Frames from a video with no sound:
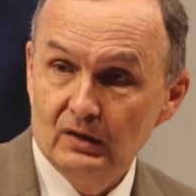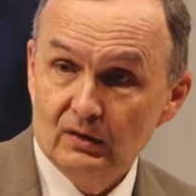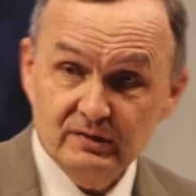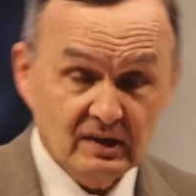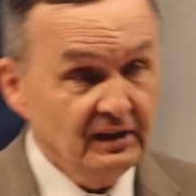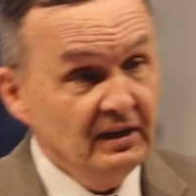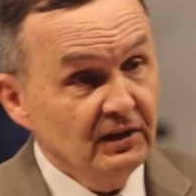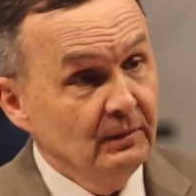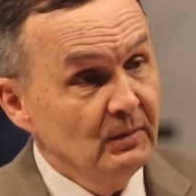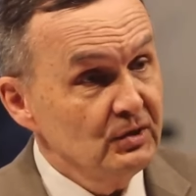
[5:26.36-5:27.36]
в стране,
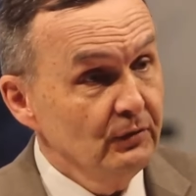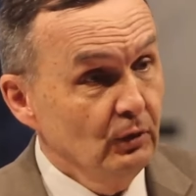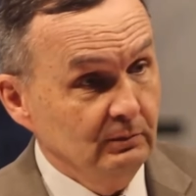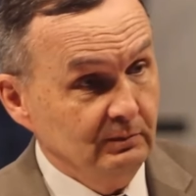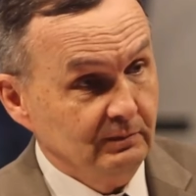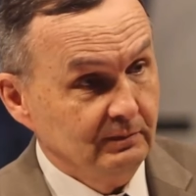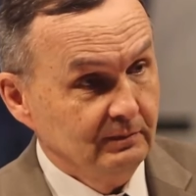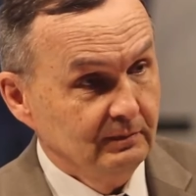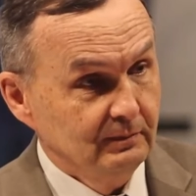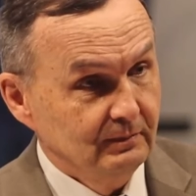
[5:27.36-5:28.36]
где мы живем.
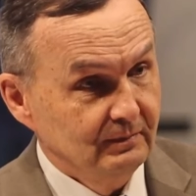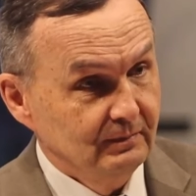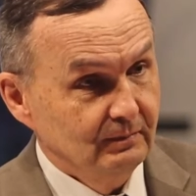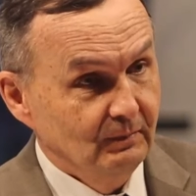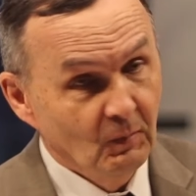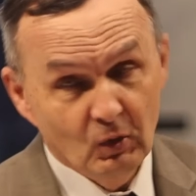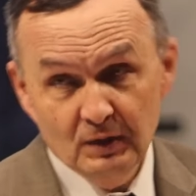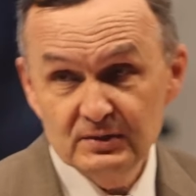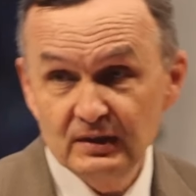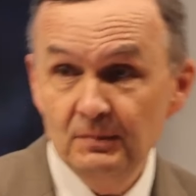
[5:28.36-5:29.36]
Мы
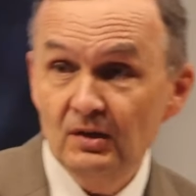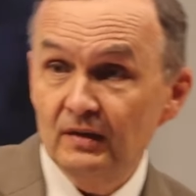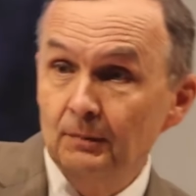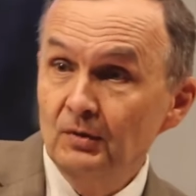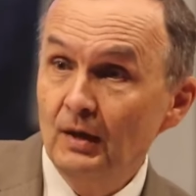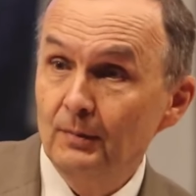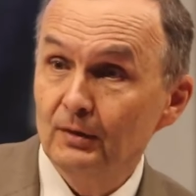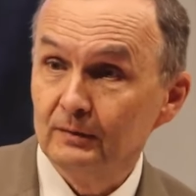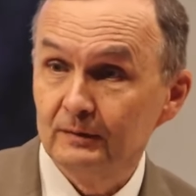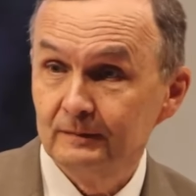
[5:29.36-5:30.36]
молимся о мирном
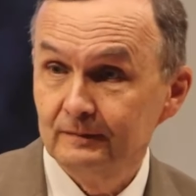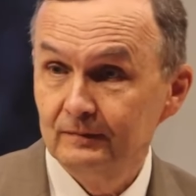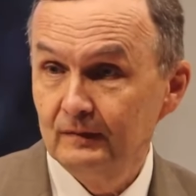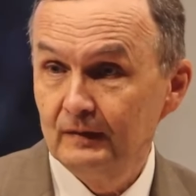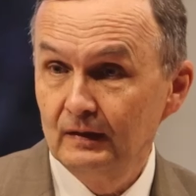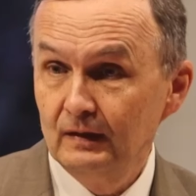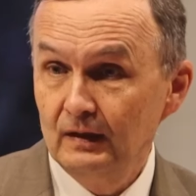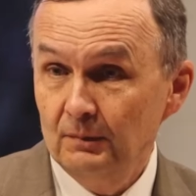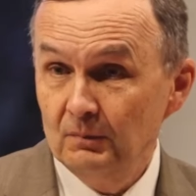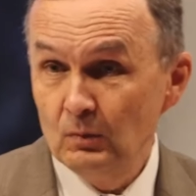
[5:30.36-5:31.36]
небе.
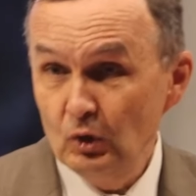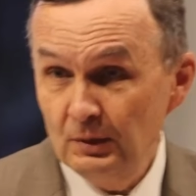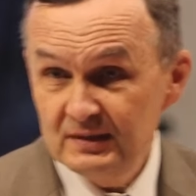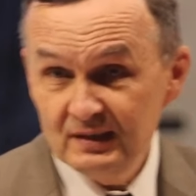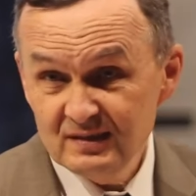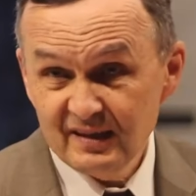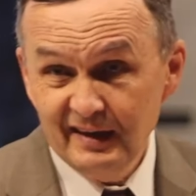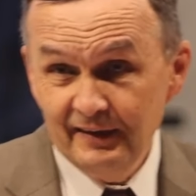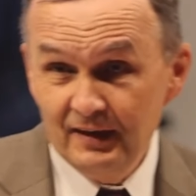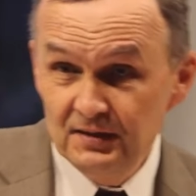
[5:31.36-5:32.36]
Мы молимся о
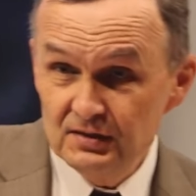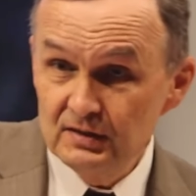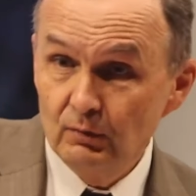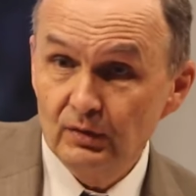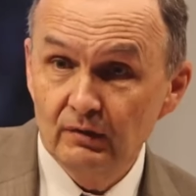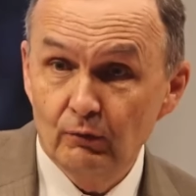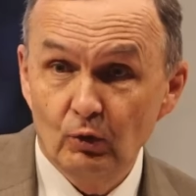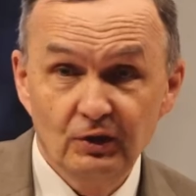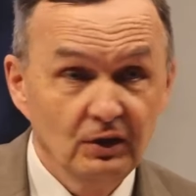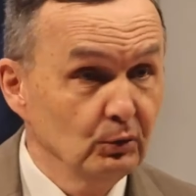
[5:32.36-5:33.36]
странах, где сегодня
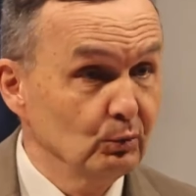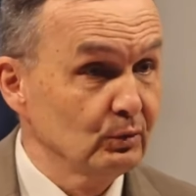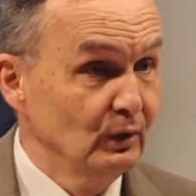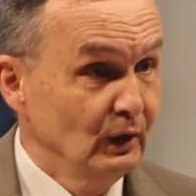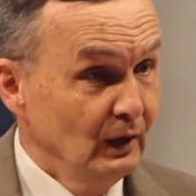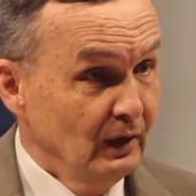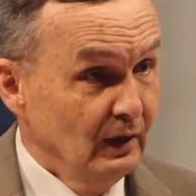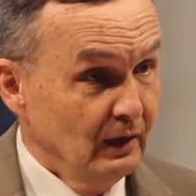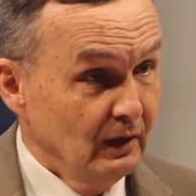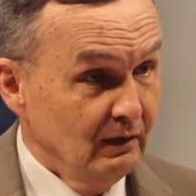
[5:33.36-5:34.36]
войны идут,
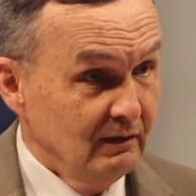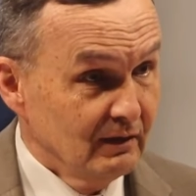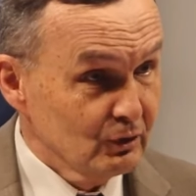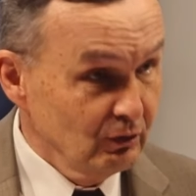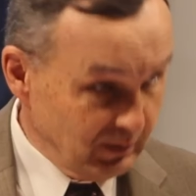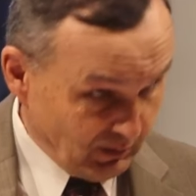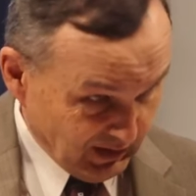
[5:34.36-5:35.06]
чтобы